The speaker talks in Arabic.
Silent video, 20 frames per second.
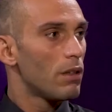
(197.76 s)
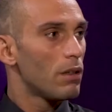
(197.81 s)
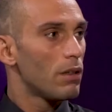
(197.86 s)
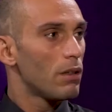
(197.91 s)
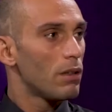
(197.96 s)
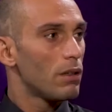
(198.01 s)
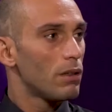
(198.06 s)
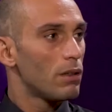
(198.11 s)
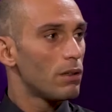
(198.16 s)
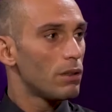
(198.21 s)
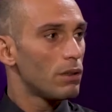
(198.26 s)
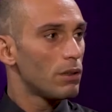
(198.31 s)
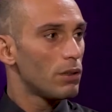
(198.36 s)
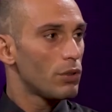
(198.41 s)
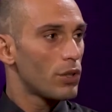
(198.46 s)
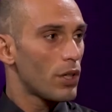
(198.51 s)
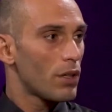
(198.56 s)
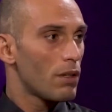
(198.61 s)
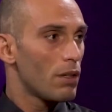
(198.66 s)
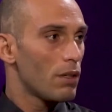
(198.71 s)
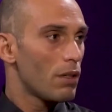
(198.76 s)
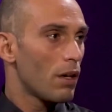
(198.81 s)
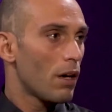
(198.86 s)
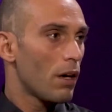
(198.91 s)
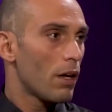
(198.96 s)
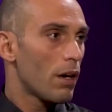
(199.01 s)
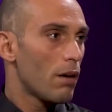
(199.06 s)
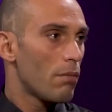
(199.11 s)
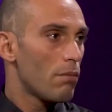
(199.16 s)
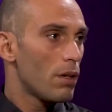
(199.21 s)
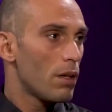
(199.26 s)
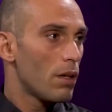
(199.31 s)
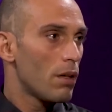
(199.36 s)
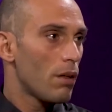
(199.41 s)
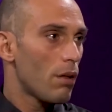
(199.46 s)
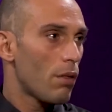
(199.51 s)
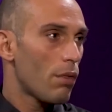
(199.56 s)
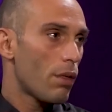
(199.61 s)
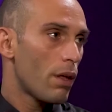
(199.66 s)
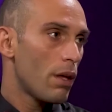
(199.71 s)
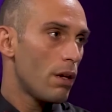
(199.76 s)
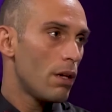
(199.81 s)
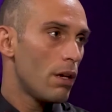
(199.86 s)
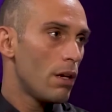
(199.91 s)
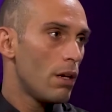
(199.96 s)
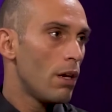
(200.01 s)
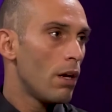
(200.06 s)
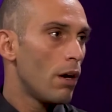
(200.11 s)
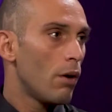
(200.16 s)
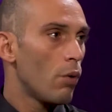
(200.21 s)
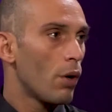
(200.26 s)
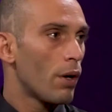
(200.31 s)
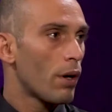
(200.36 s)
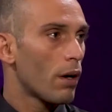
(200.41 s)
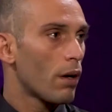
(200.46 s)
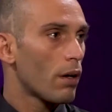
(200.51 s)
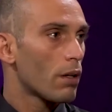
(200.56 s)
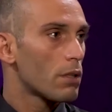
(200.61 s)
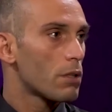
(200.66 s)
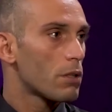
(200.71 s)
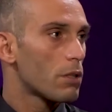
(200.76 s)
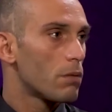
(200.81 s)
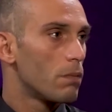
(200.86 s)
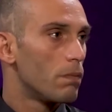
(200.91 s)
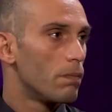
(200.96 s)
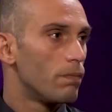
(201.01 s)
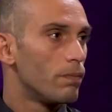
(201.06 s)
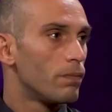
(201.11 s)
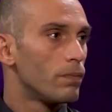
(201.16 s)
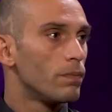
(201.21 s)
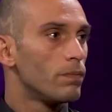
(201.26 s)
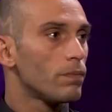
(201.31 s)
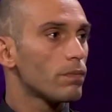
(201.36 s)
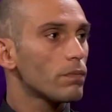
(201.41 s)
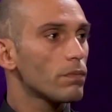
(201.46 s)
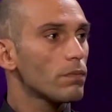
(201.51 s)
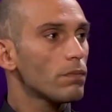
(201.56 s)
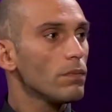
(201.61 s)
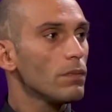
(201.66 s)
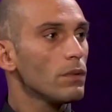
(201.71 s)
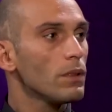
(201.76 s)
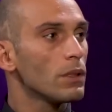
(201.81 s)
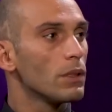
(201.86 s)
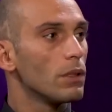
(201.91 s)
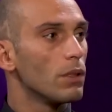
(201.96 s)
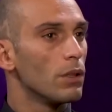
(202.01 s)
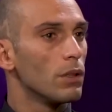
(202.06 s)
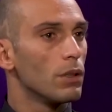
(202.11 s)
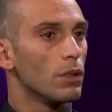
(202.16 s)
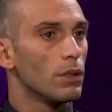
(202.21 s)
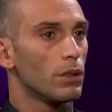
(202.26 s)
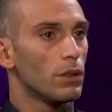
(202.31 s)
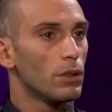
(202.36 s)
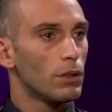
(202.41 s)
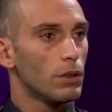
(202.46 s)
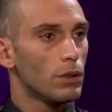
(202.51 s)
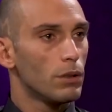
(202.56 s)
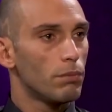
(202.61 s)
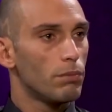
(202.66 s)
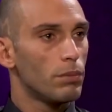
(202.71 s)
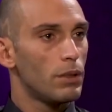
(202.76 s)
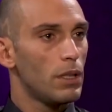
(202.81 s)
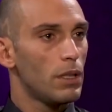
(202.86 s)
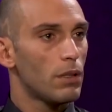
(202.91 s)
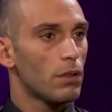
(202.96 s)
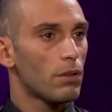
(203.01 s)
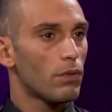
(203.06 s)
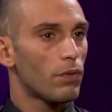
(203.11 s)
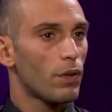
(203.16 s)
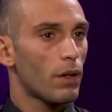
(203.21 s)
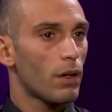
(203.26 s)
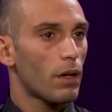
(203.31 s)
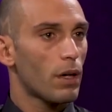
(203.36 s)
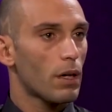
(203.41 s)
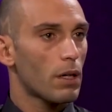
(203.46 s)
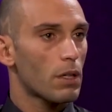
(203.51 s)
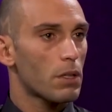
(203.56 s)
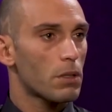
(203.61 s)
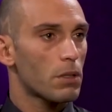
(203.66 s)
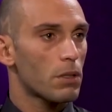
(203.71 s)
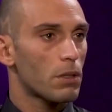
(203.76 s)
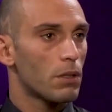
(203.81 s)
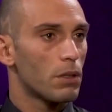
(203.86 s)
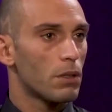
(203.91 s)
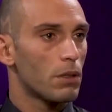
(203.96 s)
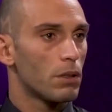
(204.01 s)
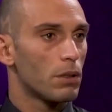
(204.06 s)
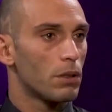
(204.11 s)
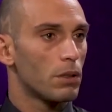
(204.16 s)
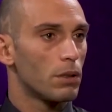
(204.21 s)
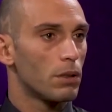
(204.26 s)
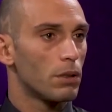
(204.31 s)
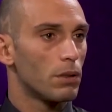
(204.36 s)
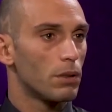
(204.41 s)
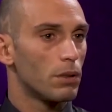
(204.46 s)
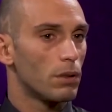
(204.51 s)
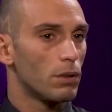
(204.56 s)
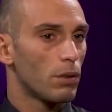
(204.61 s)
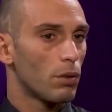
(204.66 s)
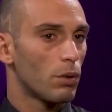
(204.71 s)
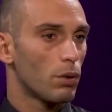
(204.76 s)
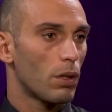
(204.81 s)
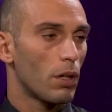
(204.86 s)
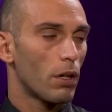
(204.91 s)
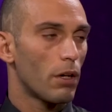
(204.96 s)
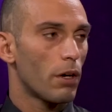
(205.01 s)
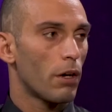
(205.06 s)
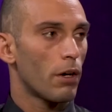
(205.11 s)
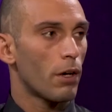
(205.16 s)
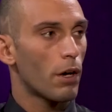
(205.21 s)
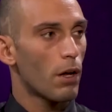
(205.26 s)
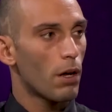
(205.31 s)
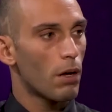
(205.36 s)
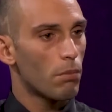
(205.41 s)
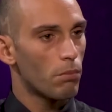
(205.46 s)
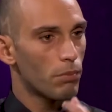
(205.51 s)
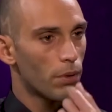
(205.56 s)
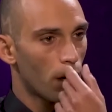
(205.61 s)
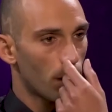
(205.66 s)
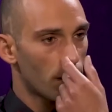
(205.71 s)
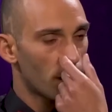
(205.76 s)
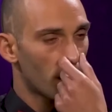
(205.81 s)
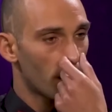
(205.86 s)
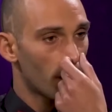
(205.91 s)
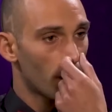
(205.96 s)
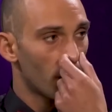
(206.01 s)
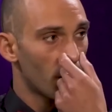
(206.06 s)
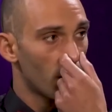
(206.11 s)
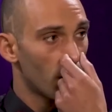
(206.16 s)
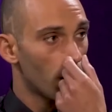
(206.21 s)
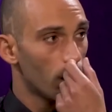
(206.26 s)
آه، شديت غرامي الثاني اللي هو الرقص آه، بديت في الرقص آه، قلت لك غرام يعني في